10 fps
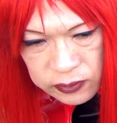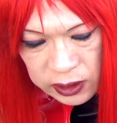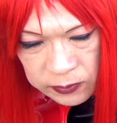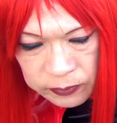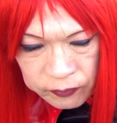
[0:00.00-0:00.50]
服
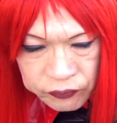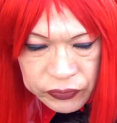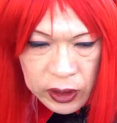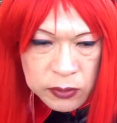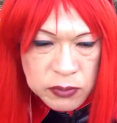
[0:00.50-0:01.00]
ね
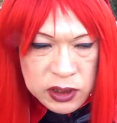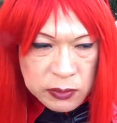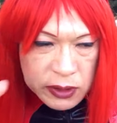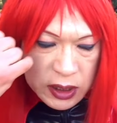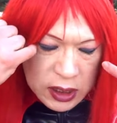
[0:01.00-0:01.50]
見
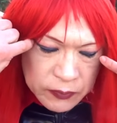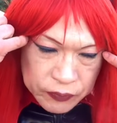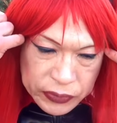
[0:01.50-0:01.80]
た目はね